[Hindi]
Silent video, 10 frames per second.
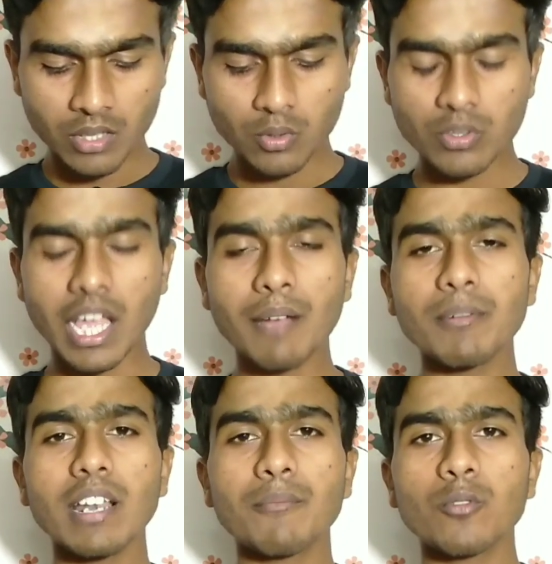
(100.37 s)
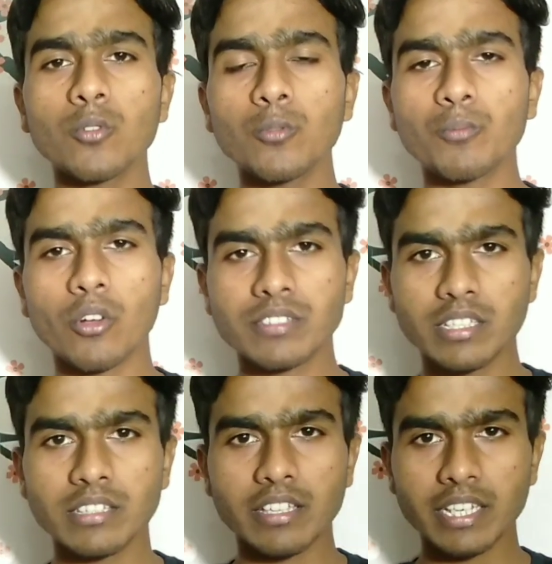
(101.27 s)
तो यहाँ पर आपको बहुत
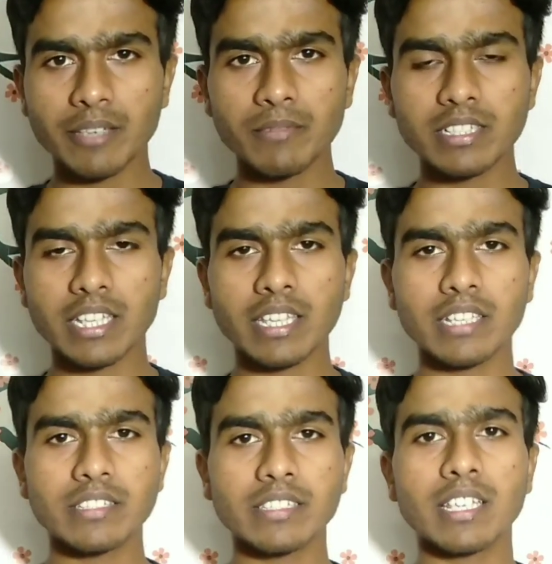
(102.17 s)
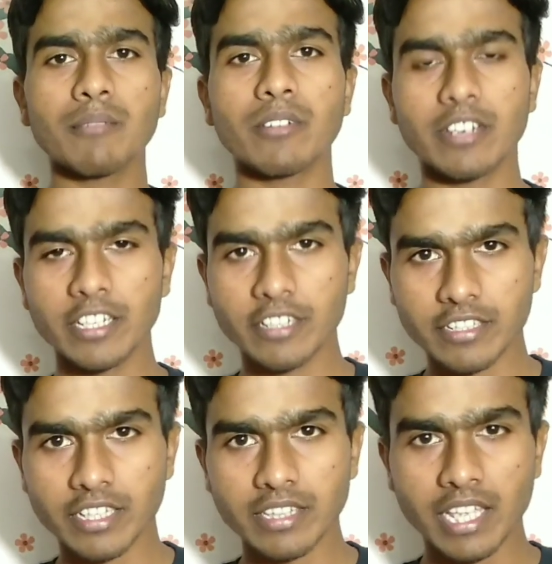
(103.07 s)
से तरीके मिल जाते हैं जिससे आप अर्निंग कर
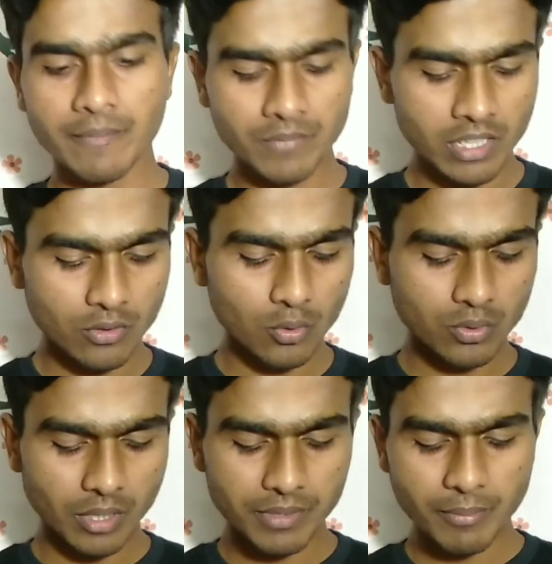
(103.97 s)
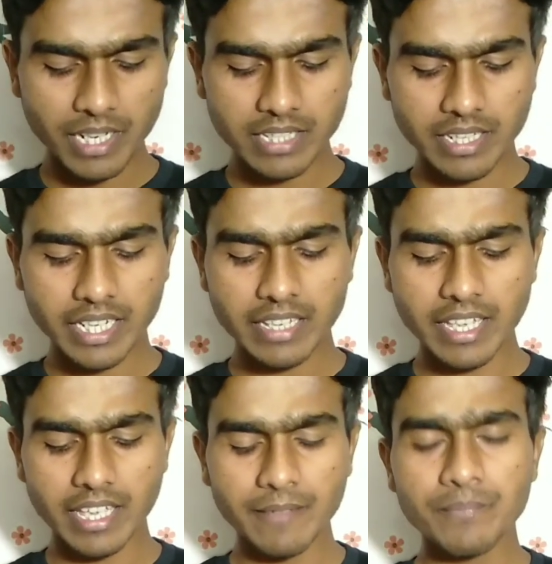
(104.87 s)
सकते हैं तो सबसे पहला तरीका
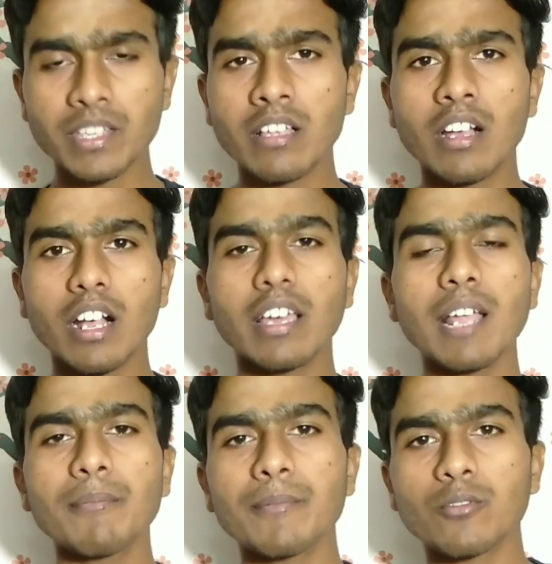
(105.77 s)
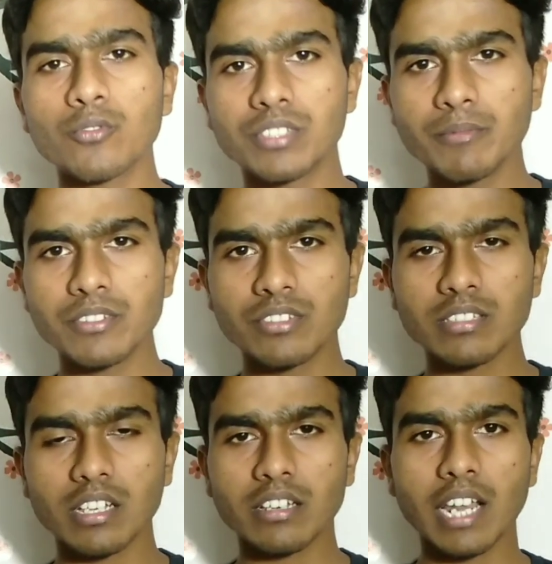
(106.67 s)
यह है अगर आप कौन सी भी
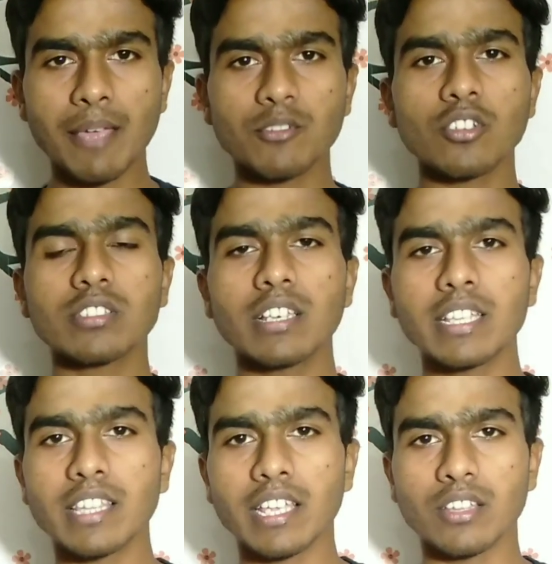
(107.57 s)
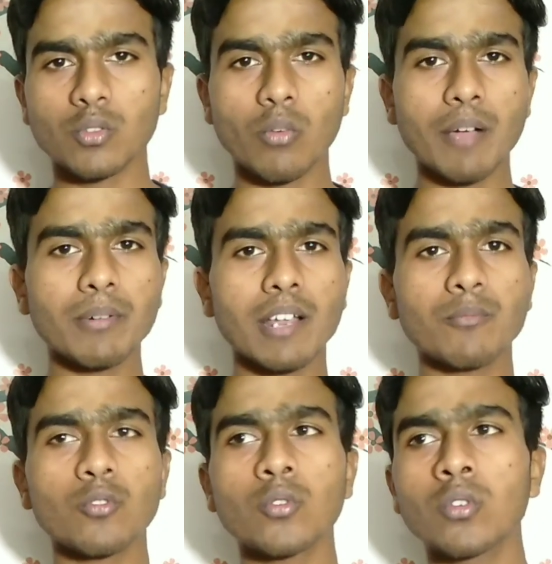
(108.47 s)
चीज़ अगर अमेज़ोन से लेते हैं तो वहाँ पर
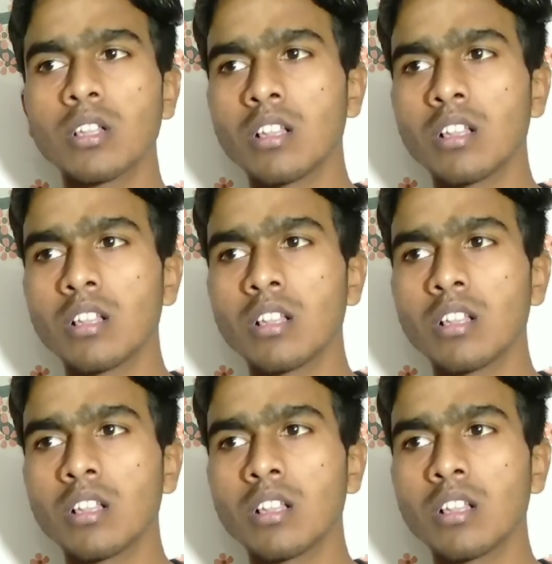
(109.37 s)
आपको